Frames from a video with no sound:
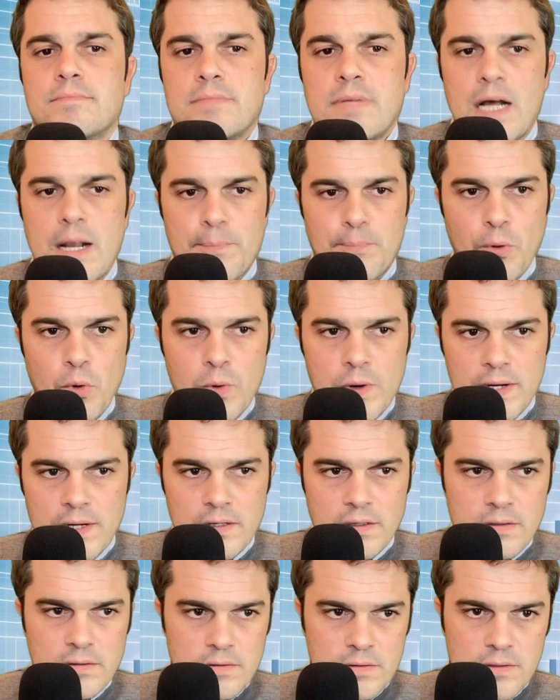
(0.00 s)
al
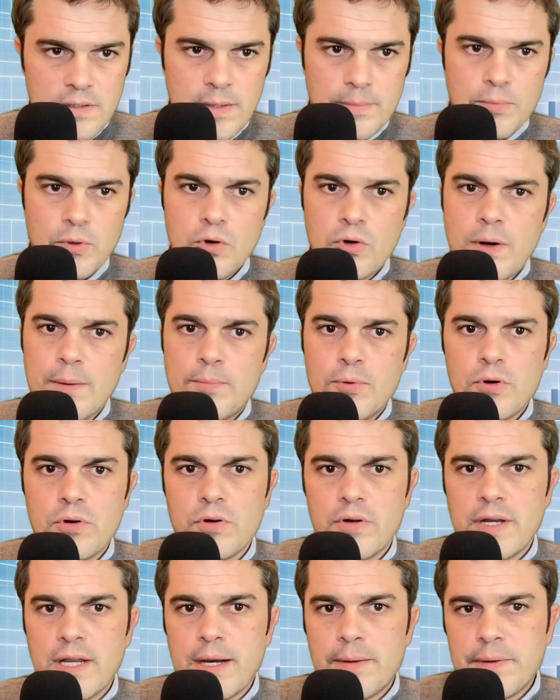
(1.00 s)
público, que poco a
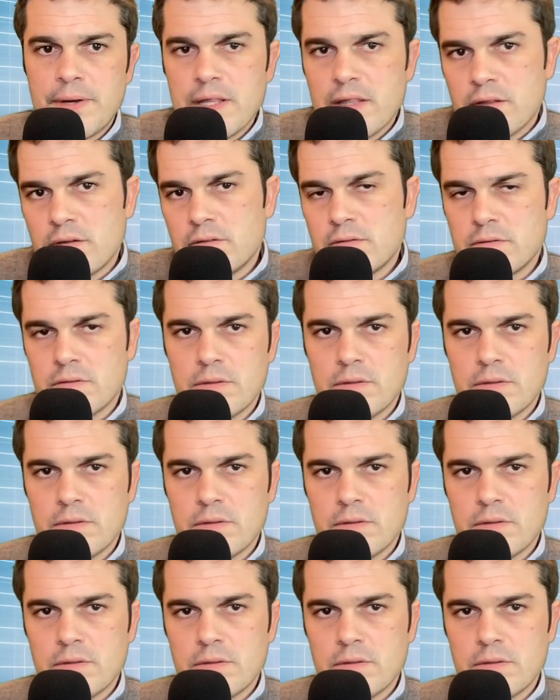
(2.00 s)
poco iré abriendo,